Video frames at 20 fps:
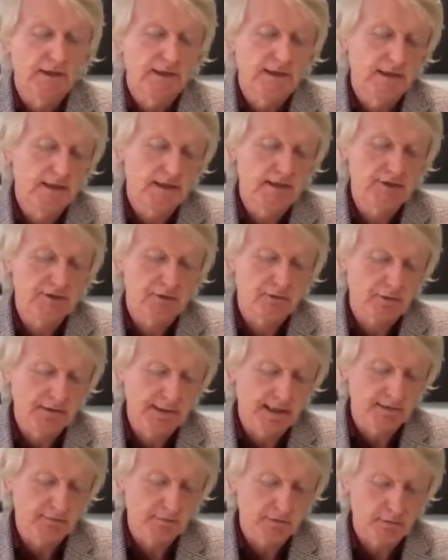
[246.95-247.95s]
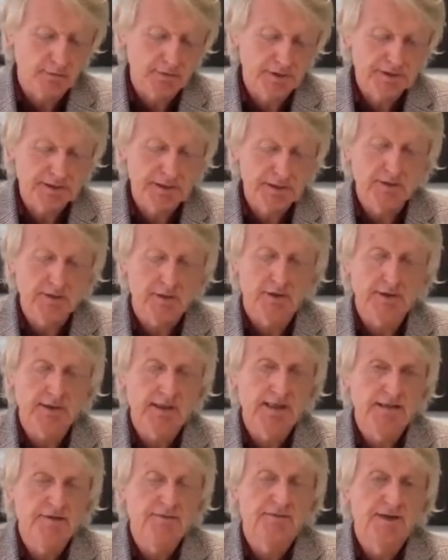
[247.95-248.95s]
eh, sottolineato da
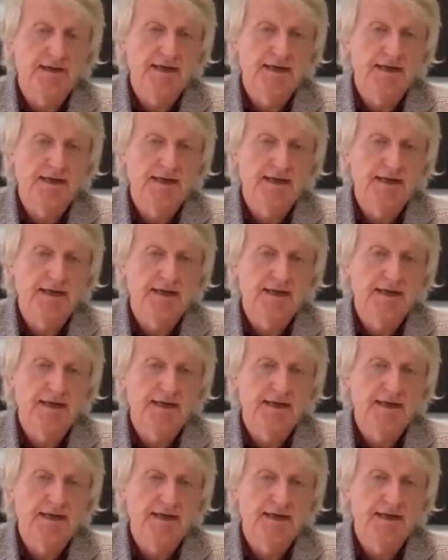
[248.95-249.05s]
queste donne.